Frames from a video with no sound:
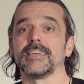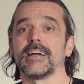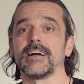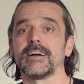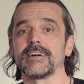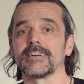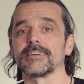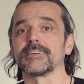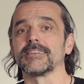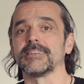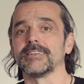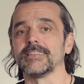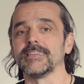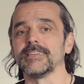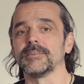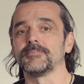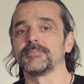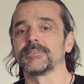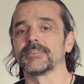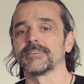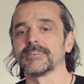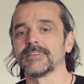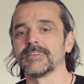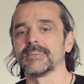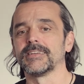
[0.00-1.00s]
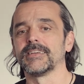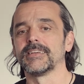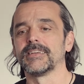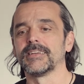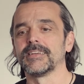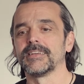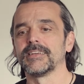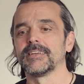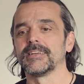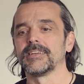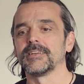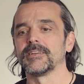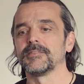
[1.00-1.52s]
Jahre gelebt
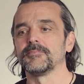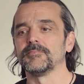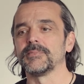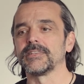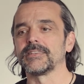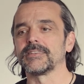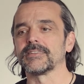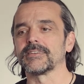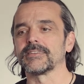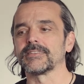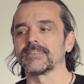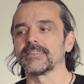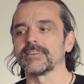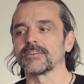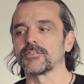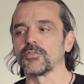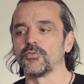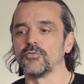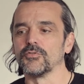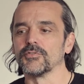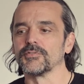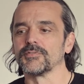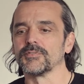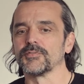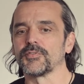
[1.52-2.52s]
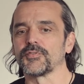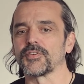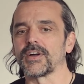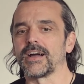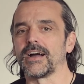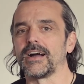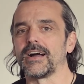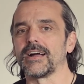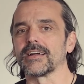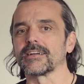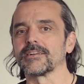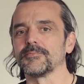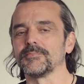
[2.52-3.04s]
mit der, der, großen
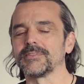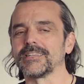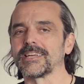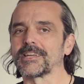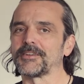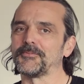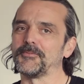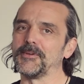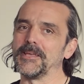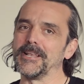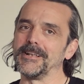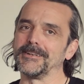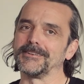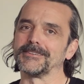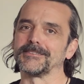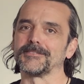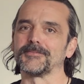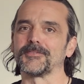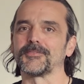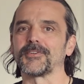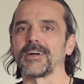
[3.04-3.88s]
Frage, mit der quälenden